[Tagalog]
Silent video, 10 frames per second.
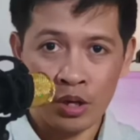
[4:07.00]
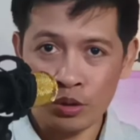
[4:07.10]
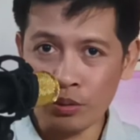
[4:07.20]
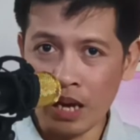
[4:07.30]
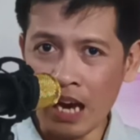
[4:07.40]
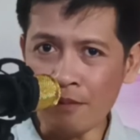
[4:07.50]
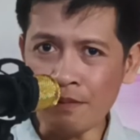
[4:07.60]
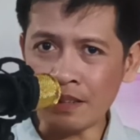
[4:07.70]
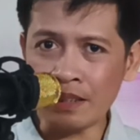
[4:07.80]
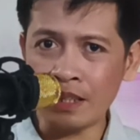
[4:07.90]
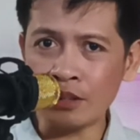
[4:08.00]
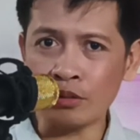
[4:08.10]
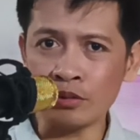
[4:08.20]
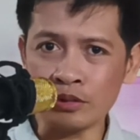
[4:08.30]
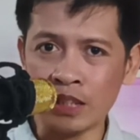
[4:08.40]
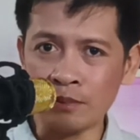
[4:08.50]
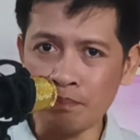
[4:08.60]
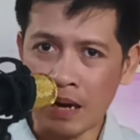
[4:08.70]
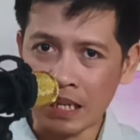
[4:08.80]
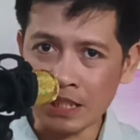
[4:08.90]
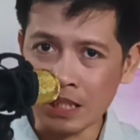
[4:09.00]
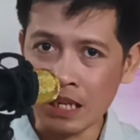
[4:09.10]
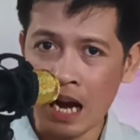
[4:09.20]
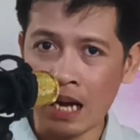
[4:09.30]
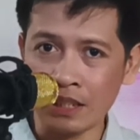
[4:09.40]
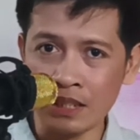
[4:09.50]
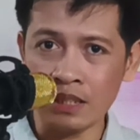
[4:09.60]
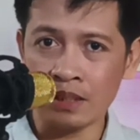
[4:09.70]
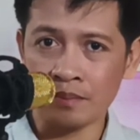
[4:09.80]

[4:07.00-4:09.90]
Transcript: Yung evergreen content para siyang honey.